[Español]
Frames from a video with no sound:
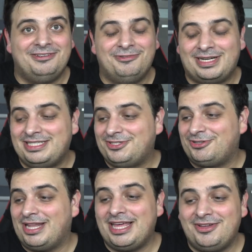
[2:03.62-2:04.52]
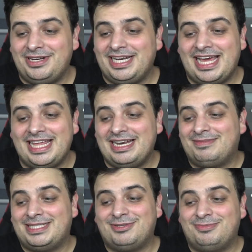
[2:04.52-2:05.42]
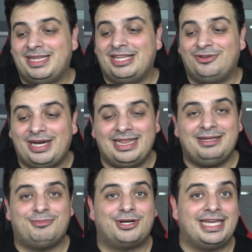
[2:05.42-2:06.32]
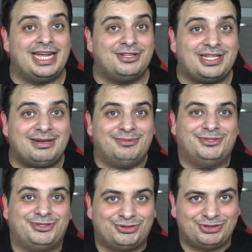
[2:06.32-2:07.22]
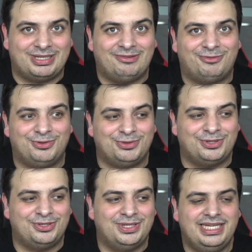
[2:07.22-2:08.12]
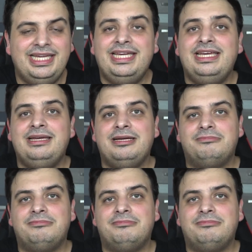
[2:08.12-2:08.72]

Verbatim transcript: nunca ha sido soldado ni nada, nada más estamos mandando gente porque ya no tenemos nosotros en el futuro y